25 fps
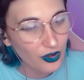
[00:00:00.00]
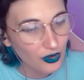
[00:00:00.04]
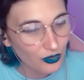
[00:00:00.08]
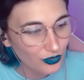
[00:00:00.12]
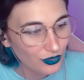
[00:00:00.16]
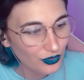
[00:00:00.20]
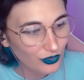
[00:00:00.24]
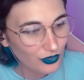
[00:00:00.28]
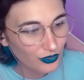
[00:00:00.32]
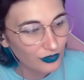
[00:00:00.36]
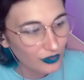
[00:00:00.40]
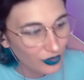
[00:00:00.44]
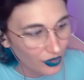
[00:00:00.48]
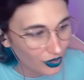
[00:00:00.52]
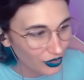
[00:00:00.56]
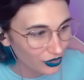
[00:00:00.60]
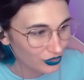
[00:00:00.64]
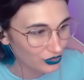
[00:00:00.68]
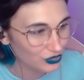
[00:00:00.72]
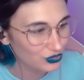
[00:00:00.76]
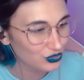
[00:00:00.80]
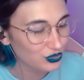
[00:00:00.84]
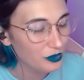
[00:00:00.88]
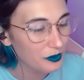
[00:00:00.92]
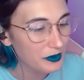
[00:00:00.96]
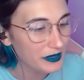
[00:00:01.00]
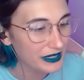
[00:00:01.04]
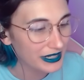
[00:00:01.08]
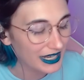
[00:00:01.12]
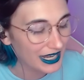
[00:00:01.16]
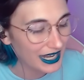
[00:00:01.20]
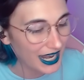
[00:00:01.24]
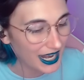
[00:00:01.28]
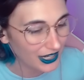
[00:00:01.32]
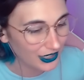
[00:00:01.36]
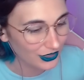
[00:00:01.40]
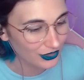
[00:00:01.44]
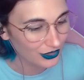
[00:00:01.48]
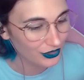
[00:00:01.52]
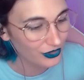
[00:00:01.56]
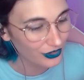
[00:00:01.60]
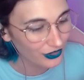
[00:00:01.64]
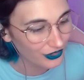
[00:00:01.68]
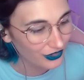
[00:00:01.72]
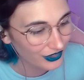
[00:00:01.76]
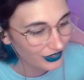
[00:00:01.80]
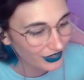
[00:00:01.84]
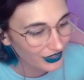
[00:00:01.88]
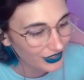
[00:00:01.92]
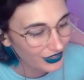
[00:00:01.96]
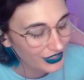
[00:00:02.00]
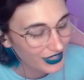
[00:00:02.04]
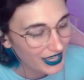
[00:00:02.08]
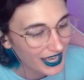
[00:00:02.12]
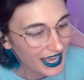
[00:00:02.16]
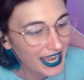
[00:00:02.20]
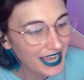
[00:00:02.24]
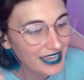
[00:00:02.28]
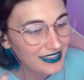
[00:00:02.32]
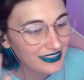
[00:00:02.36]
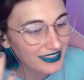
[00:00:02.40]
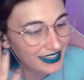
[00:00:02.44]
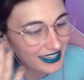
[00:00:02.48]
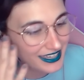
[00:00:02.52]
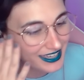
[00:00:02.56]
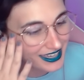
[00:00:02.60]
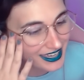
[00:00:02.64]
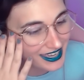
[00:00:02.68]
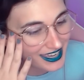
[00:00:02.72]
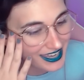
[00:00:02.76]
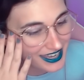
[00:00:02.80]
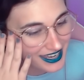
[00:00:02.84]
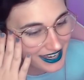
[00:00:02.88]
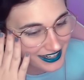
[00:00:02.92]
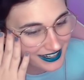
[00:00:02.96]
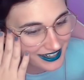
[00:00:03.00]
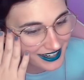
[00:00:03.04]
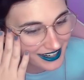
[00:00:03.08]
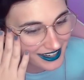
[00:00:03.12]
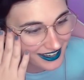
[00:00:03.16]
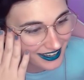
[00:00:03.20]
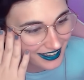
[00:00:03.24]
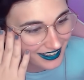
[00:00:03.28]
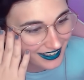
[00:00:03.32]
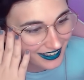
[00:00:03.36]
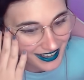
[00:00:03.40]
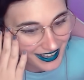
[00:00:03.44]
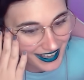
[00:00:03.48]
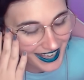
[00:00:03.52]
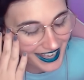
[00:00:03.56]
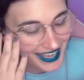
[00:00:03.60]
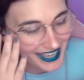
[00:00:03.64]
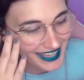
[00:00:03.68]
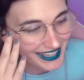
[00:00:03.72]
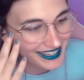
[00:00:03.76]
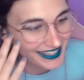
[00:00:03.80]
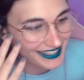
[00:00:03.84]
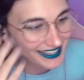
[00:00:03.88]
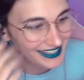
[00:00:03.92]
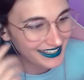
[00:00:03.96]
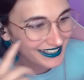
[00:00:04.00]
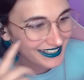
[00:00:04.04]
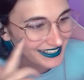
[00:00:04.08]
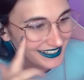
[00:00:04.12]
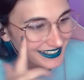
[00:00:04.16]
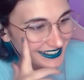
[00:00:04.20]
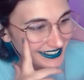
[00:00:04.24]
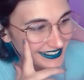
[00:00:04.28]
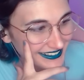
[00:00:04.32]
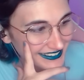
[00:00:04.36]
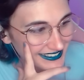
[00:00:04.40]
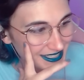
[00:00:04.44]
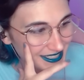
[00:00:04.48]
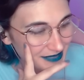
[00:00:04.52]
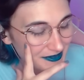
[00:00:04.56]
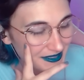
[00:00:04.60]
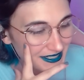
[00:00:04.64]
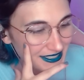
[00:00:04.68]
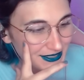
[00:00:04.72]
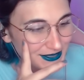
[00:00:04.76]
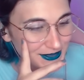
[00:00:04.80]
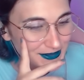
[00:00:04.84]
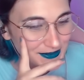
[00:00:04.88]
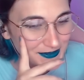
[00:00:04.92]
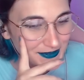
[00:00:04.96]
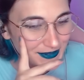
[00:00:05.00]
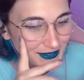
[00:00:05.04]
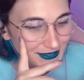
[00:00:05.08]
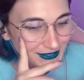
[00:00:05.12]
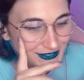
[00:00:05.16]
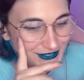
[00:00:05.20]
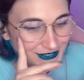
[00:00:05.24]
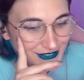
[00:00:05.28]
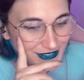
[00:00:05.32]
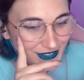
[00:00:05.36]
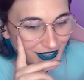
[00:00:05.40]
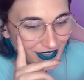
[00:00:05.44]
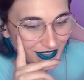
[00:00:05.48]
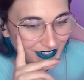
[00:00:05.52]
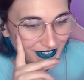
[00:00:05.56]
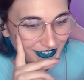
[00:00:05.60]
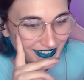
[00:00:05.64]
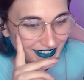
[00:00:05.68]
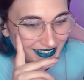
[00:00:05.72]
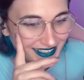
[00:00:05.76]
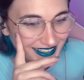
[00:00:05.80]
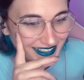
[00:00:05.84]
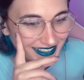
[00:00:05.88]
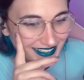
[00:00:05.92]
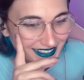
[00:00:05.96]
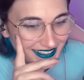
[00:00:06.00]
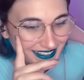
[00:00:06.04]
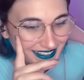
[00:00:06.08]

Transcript: un, gorro súper largo. ¡Ay, de qué era! ¡Ay! Se parece un montón.